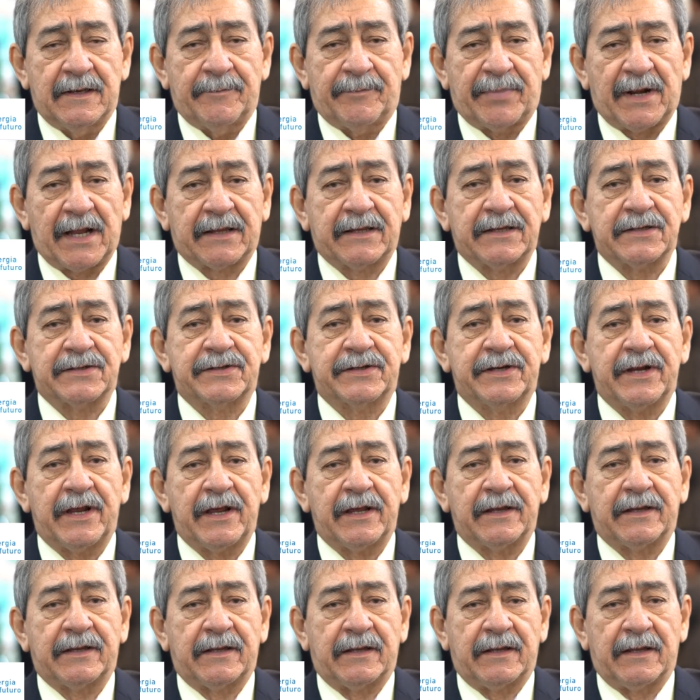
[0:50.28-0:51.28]
para que
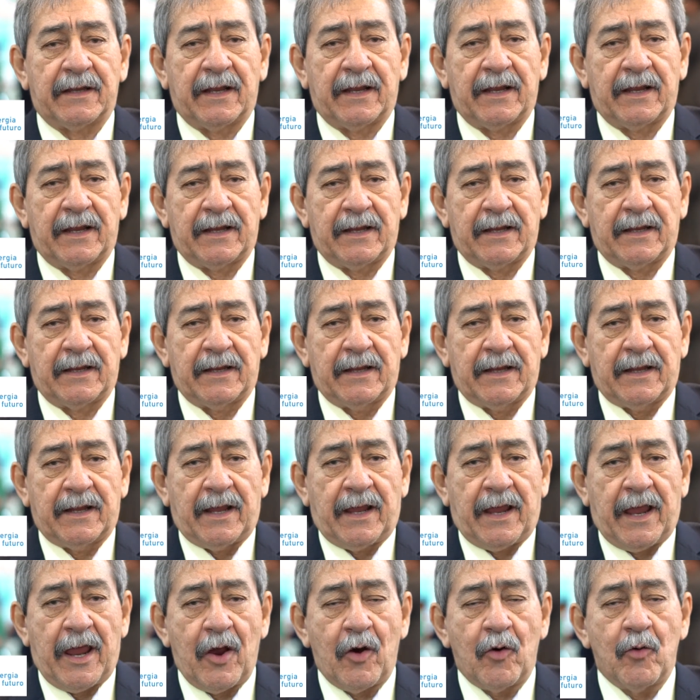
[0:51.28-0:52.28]
chegue
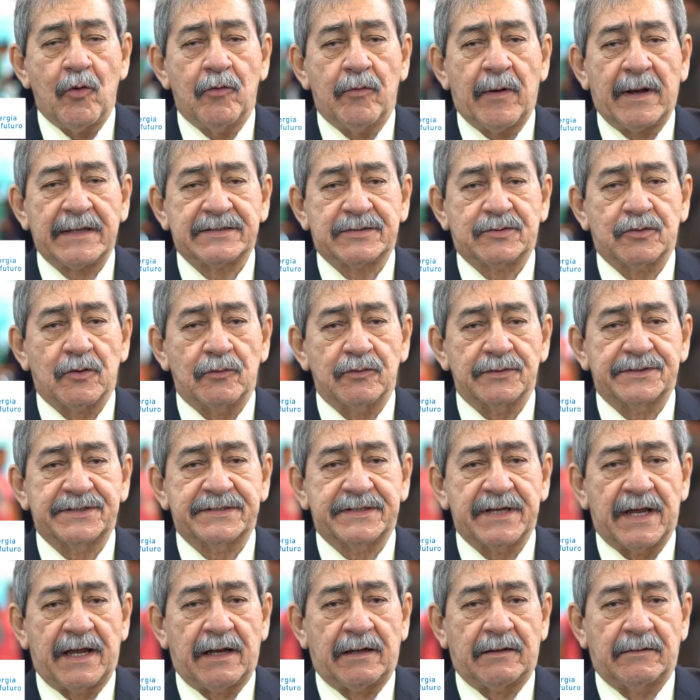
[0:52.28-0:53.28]
em uma
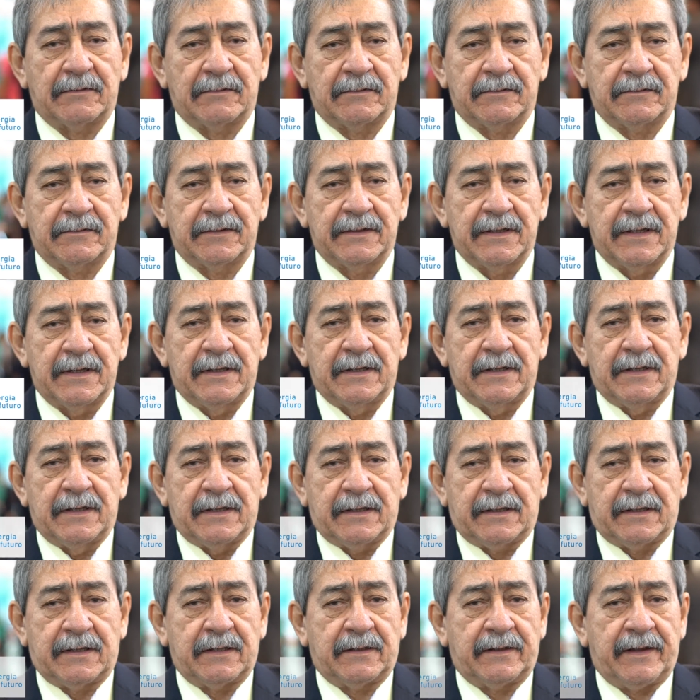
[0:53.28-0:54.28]
solução
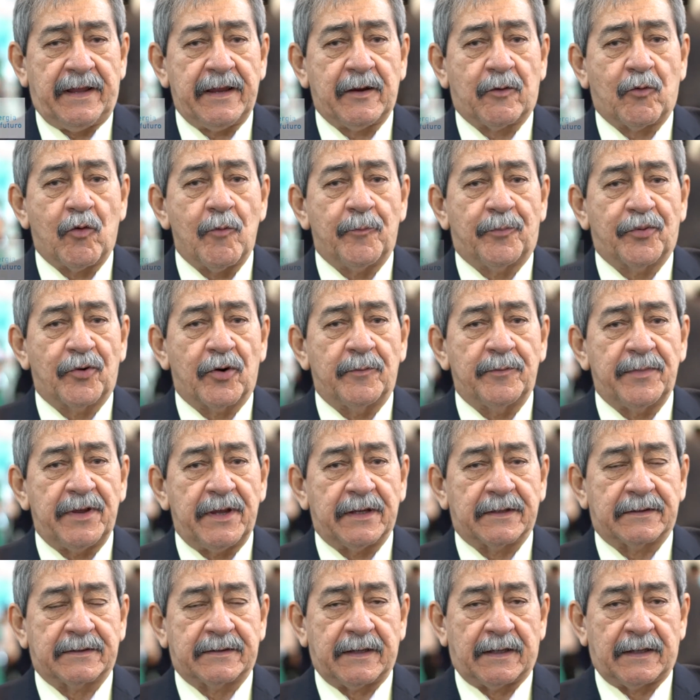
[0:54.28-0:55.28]
que nem
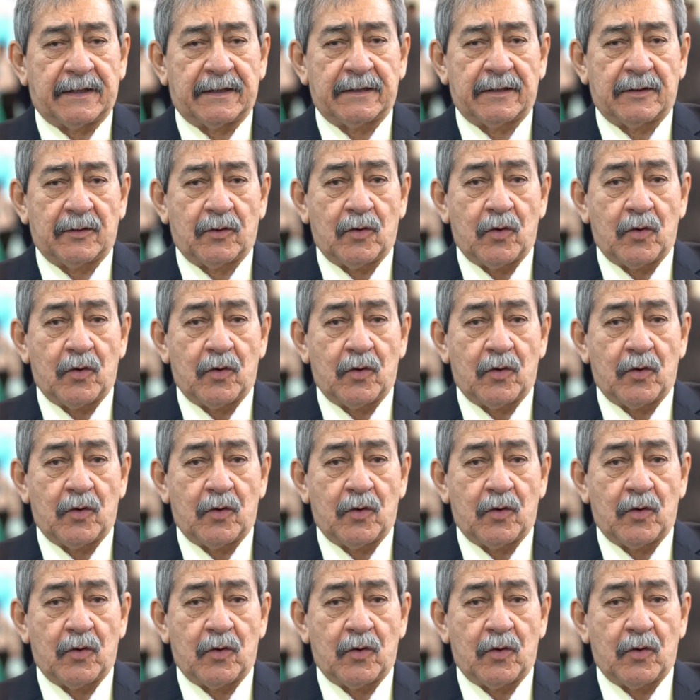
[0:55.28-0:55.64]
comprometa